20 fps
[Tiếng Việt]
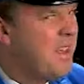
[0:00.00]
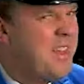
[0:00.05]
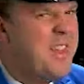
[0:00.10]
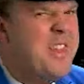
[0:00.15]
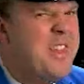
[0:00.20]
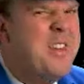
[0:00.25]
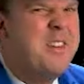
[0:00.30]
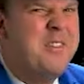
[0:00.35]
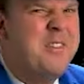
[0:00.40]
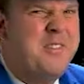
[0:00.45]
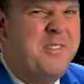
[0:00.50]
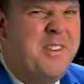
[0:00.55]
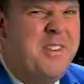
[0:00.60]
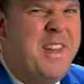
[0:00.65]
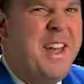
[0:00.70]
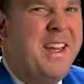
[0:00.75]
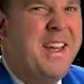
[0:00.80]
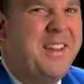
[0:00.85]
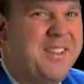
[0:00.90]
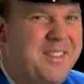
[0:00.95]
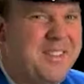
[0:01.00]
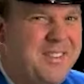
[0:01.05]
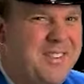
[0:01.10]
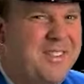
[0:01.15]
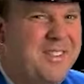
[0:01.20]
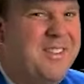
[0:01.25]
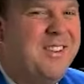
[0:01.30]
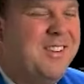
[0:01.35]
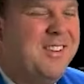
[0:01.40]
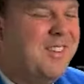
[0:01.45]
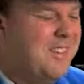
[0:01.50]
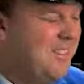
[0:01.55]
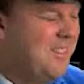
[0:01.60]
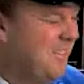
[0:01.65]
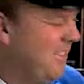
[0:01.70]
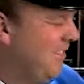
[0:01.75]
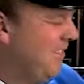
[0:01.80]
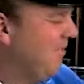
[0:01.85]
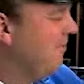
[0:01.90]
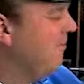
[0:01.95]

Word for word: và Clay R. Jackson thay nhau đóng